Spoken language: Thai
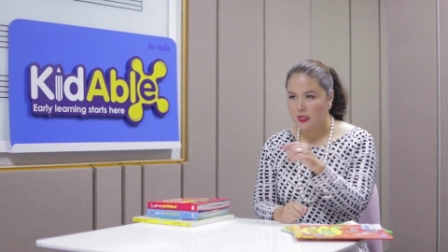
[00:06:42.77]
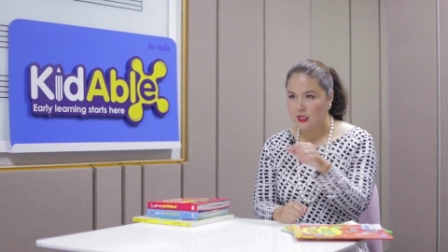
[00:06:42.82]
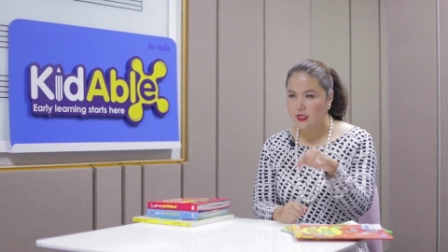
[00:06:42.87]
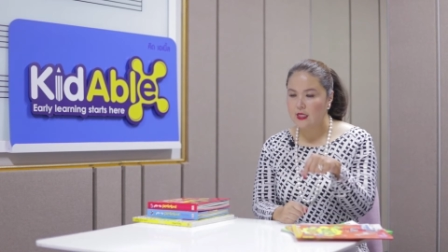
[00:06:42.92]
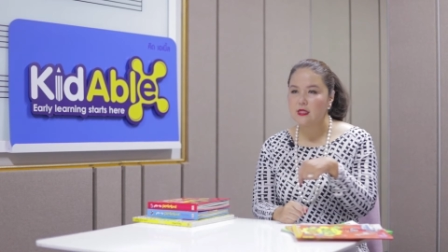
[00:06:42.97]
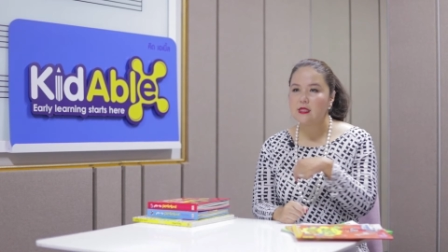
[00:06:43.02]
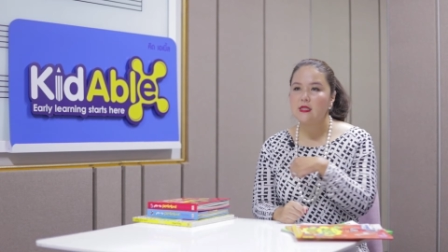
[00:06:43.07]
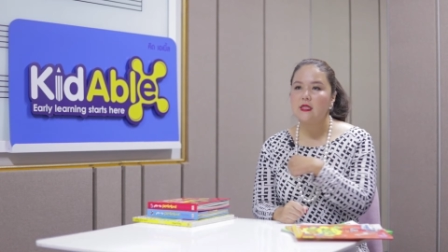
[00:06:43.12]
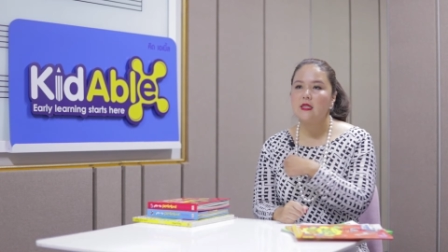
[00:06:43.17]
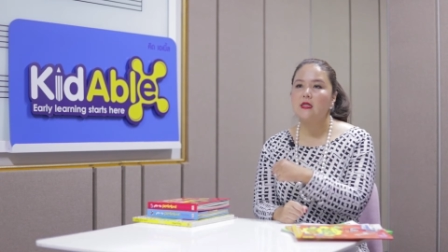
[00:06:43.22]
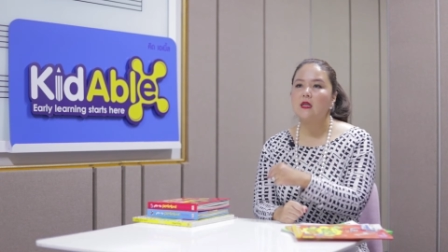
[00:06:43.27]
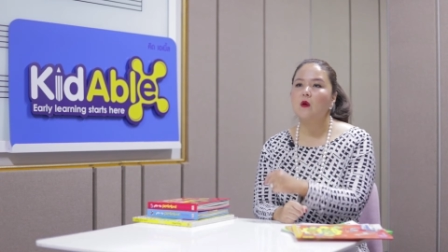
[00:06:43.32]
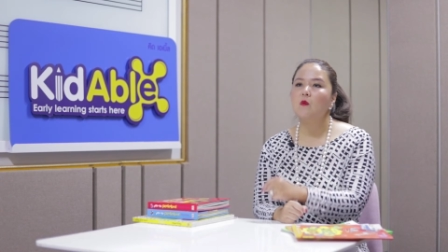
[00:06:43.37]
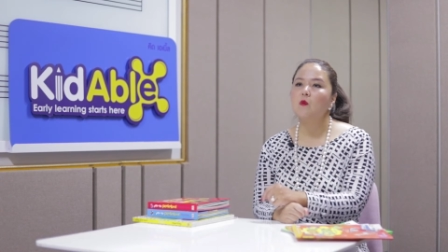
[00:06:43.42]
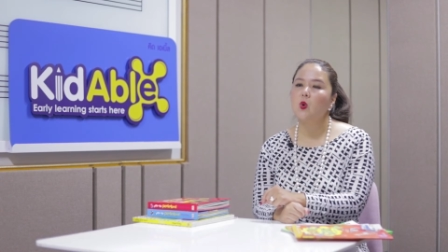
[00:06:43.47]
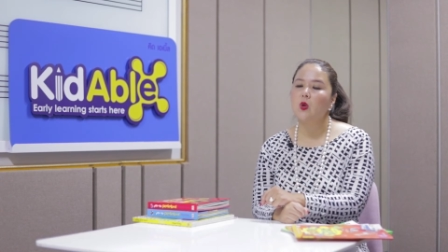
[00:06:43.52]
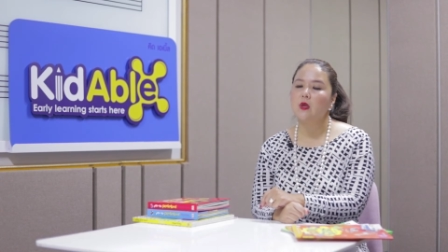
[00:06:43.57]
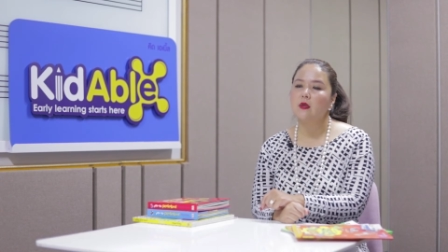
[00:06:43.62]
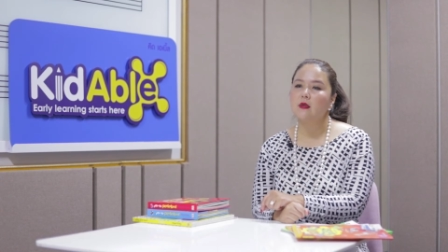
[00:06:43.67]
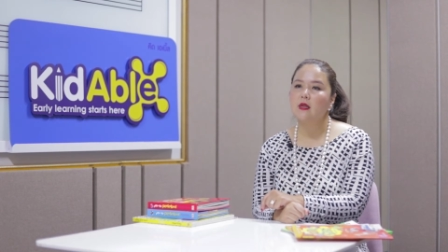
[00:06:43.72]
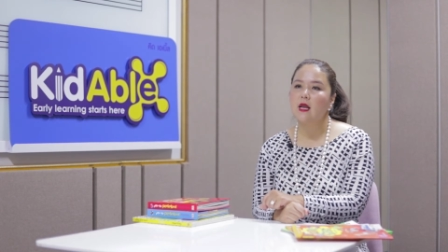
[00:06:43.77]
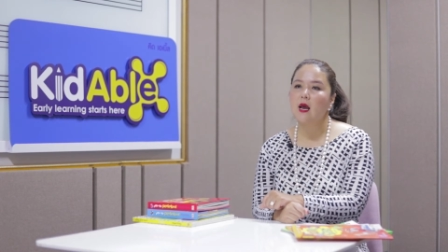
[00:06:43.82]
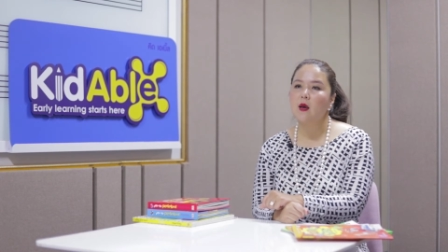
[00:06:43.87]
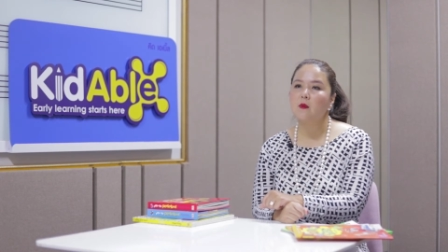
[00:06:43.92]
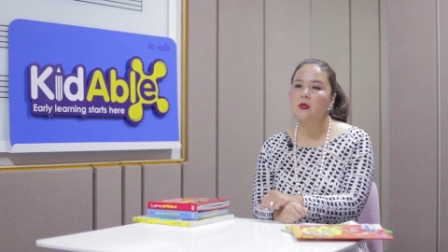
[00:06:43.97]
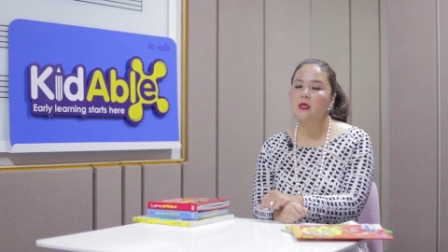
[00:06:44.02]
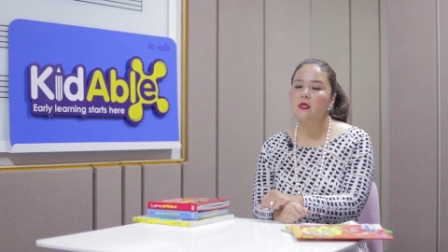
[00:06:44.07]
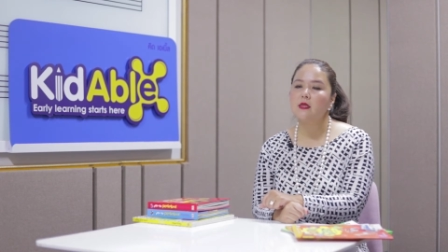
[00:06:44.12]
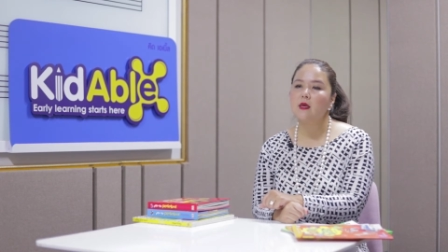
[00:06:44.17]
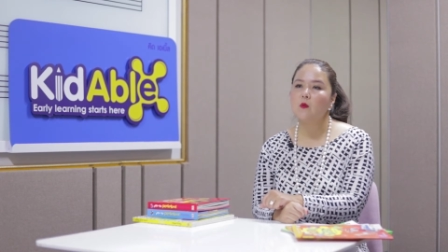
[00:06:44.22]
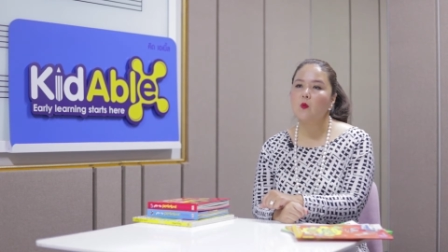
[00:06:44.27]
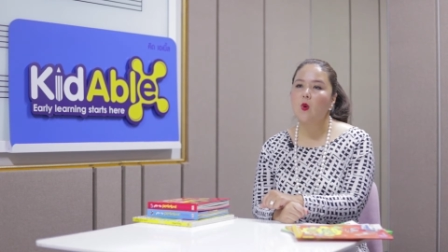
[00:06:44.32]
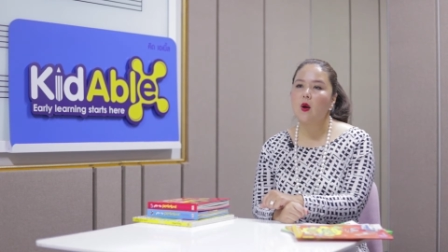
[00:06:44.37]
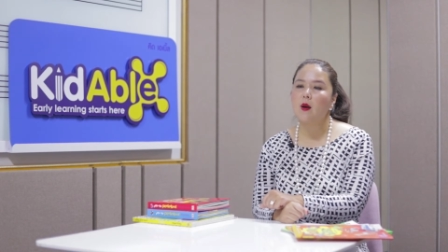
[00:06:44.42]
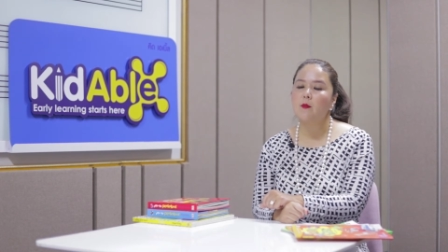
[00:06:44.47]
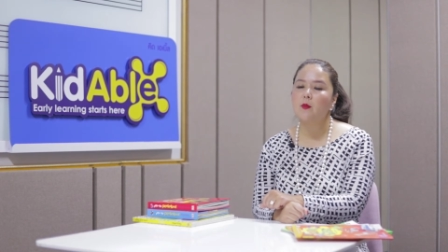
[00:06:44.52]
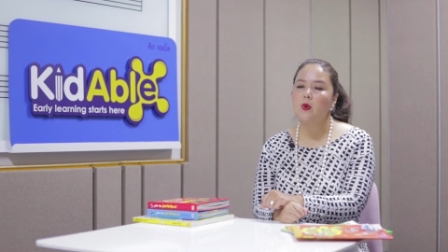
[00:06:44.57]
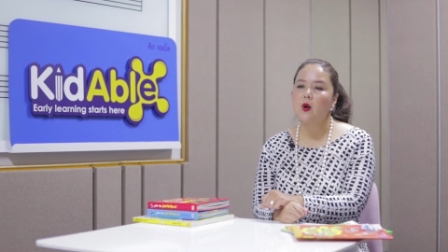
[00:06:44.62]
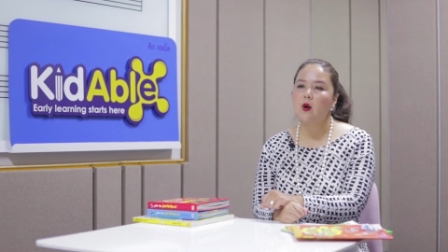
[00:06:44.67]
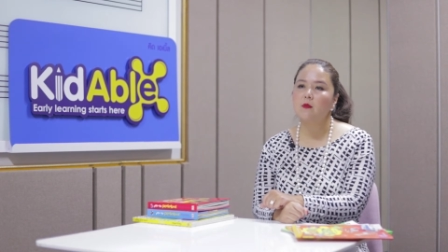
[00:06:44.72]
EEC ทั้งหมดนะคะเพื่อเตรียมค
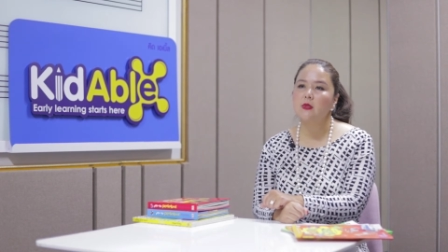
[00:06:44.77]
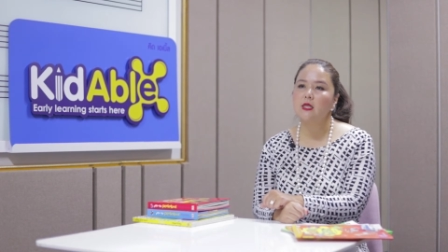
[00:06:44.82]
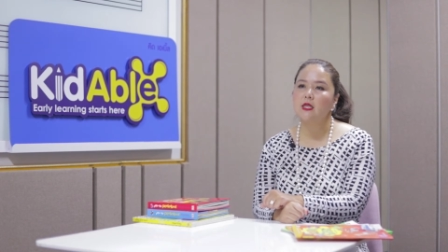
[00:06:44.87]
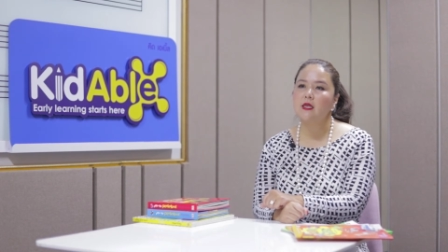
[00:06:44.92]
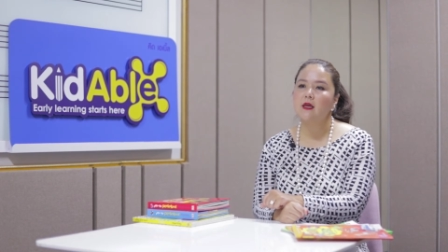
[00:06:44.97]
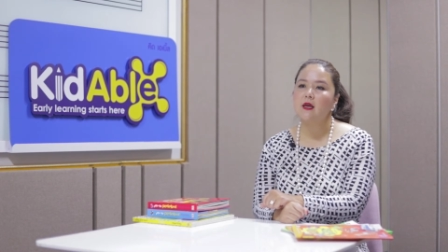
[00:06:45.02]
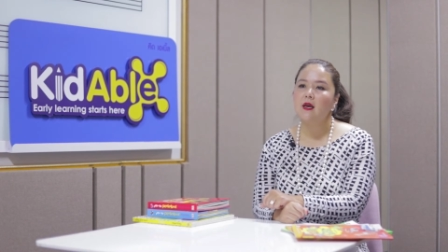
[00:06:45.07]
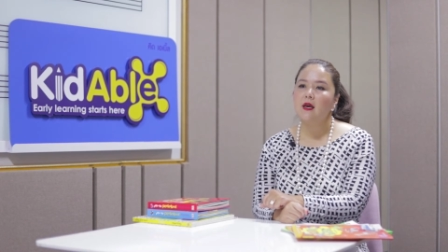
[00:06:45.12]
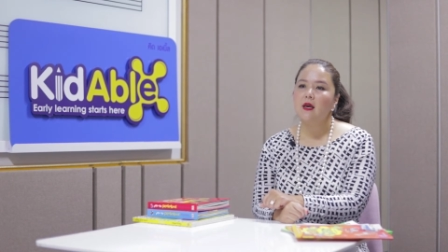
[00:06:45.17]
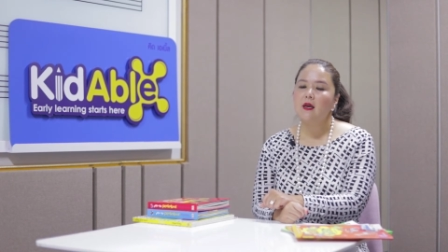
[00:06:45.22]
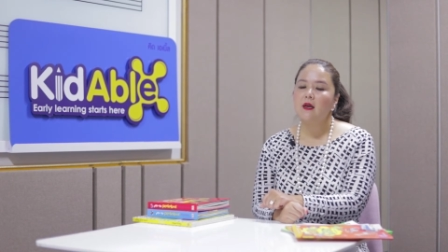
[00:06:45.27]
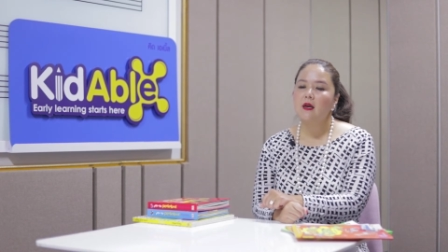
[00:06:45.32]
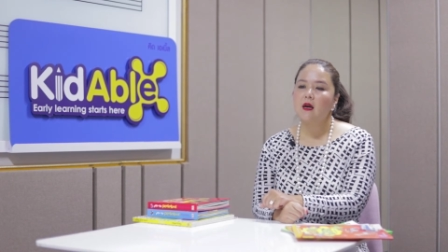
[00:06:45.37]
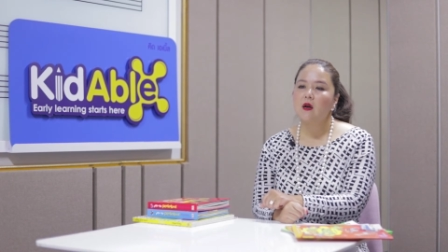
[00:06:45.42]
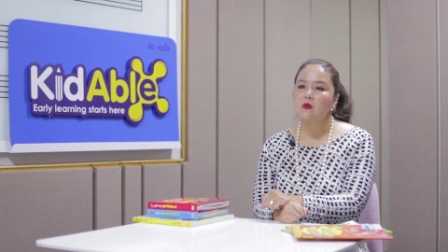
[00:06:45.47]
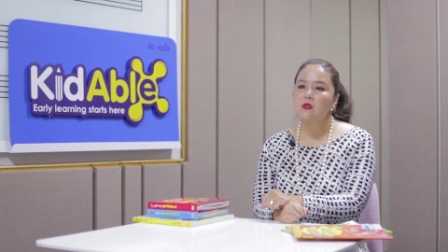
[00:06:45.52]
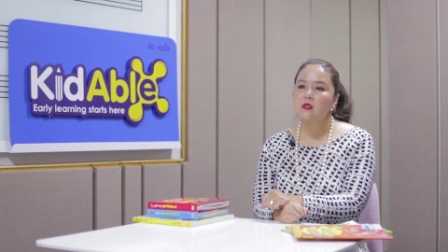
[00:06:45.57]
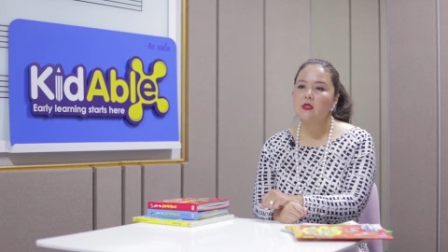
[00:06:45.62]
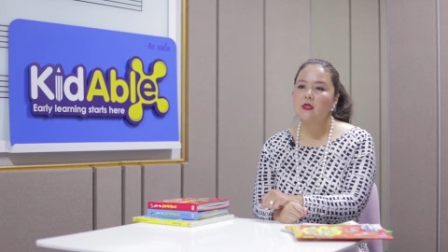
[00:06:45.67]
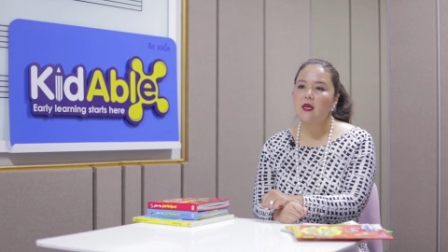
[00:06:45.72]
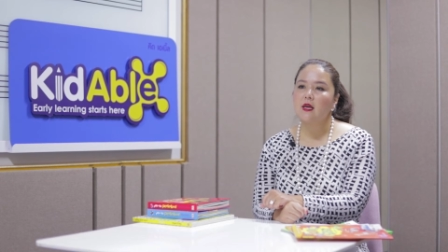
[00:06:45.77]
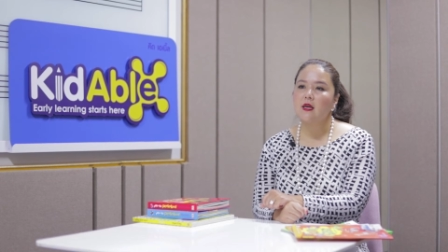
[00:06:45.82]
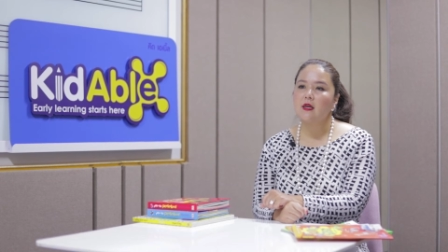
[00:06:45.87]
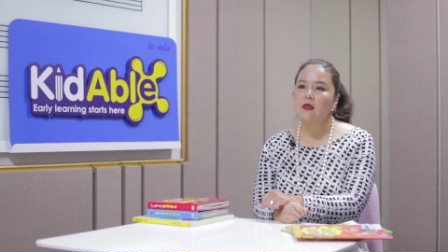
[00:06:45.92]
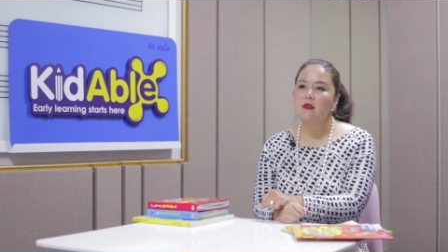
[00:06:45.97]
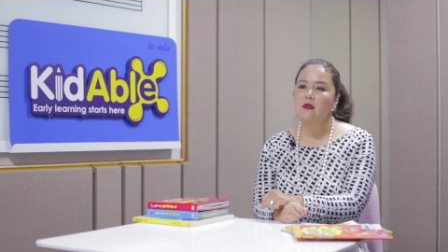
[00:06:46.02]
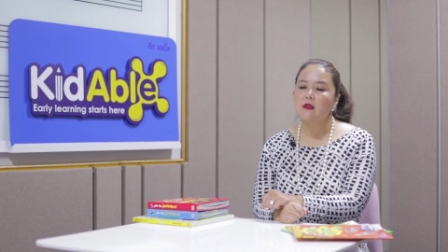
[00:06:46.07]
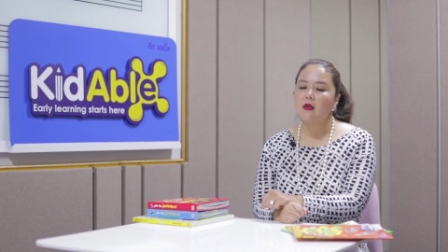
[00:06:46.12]
วามพร้อมที่เขาจะได้